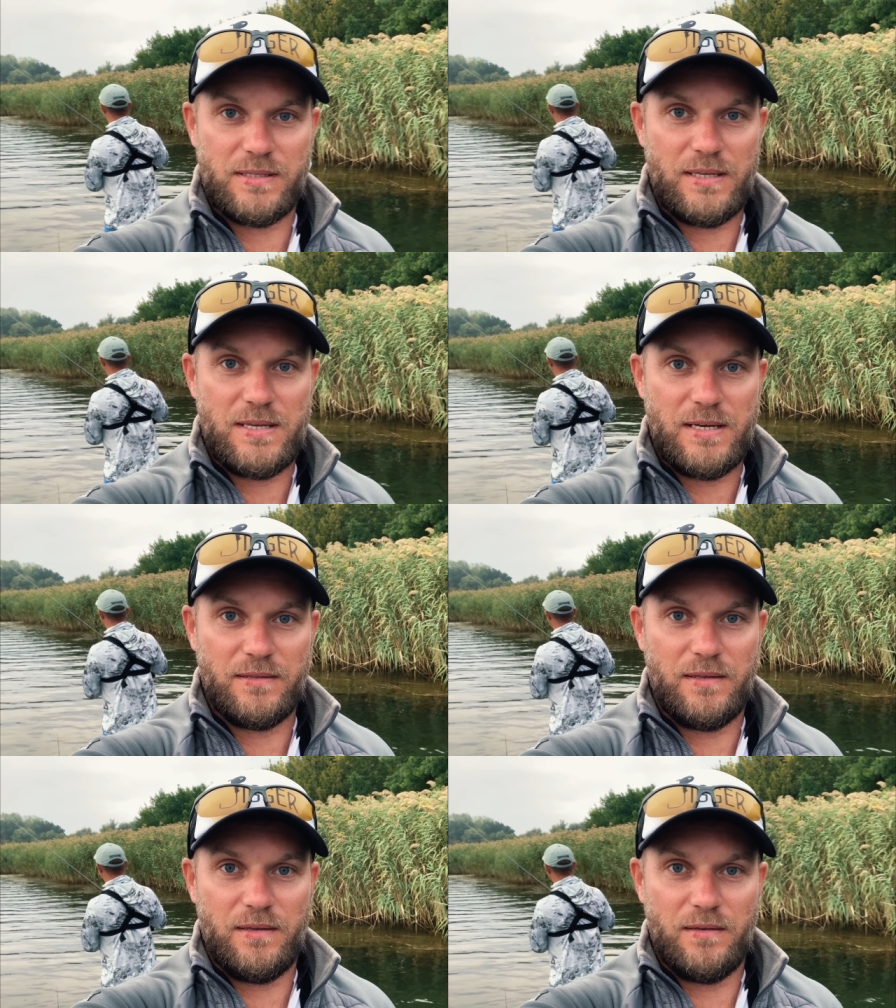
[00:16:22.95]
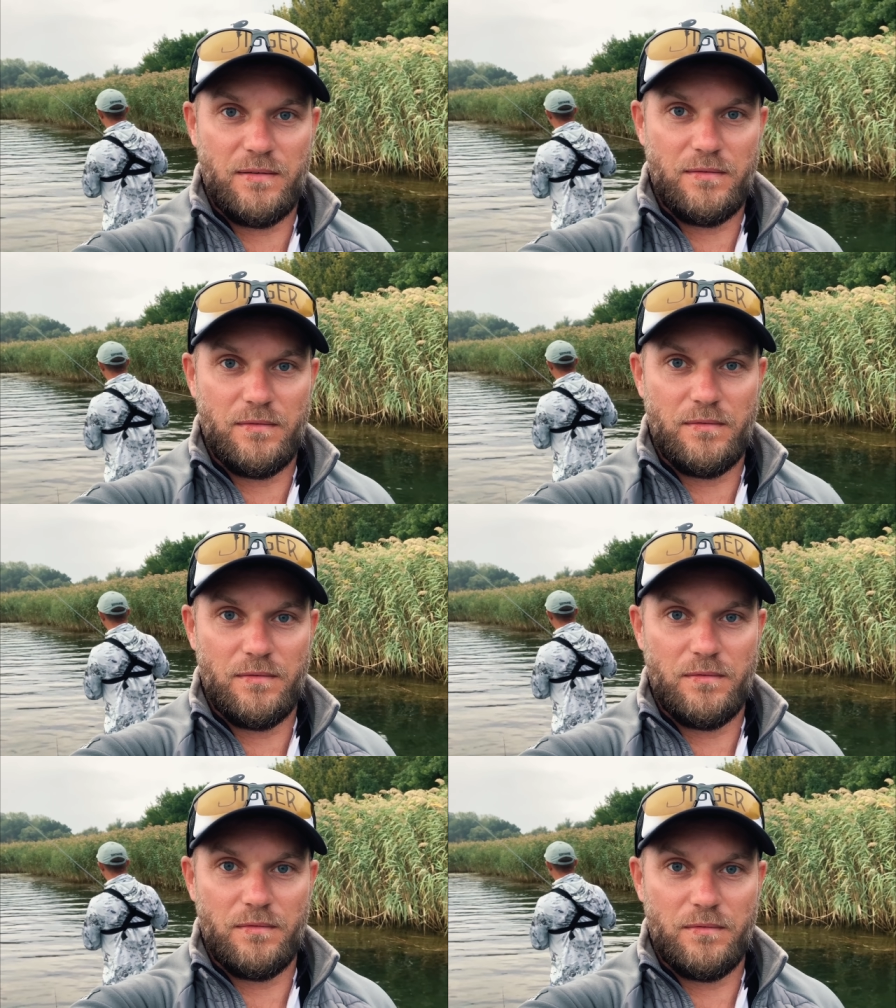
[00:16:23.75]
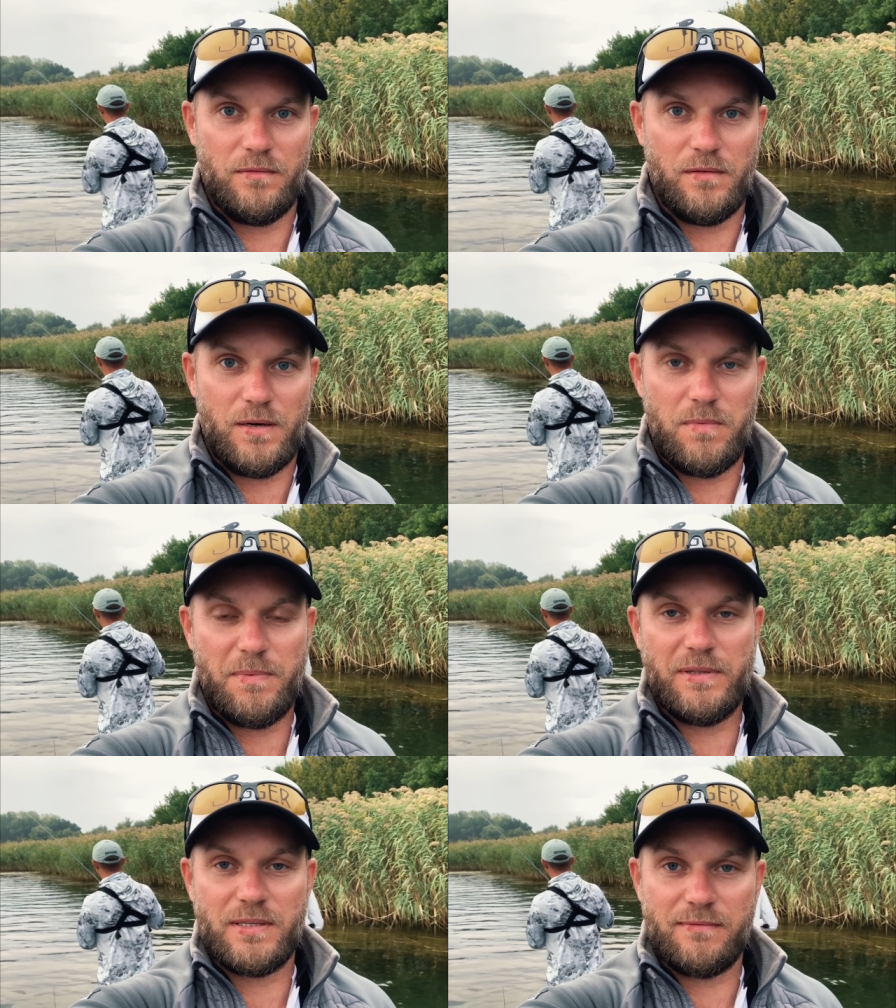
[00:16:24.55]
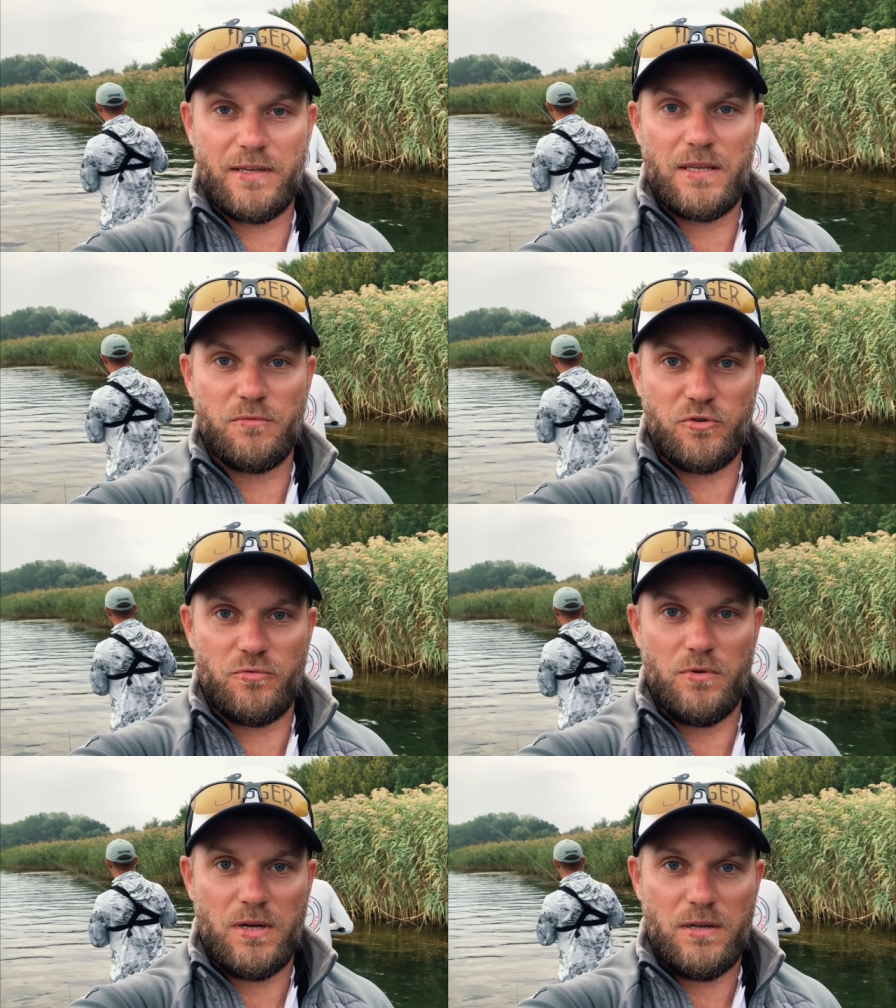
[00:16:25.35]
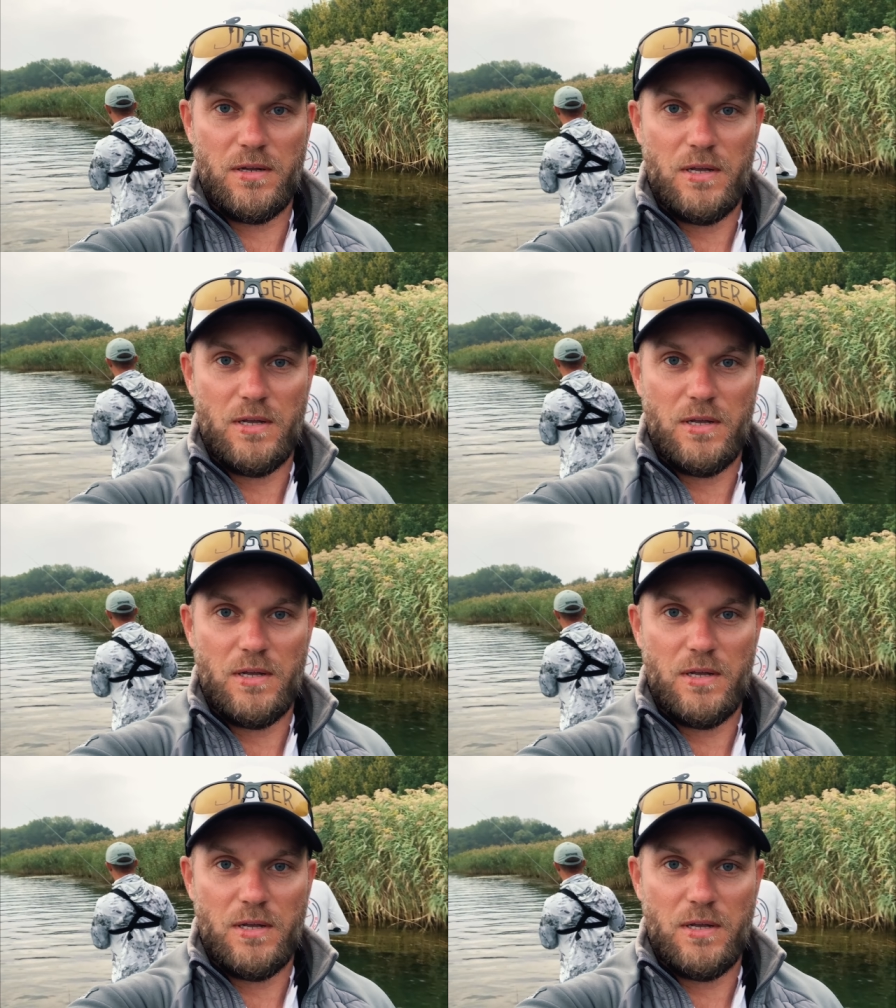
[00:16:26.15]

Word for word: стоянки э, рыбы под названием щука.